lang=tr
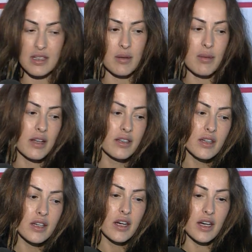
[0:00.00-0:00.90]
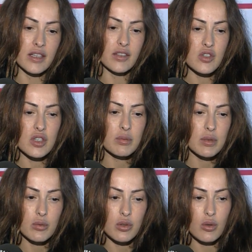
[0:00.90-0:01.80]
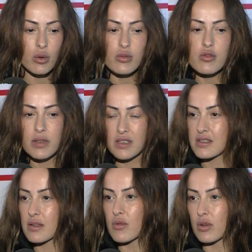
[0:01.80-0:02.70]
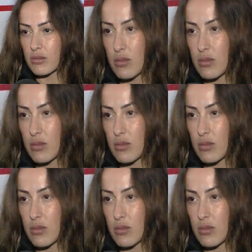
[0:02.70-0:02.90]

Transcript: Yani ben hani çıkıp da burada konuşmak istemiyorum.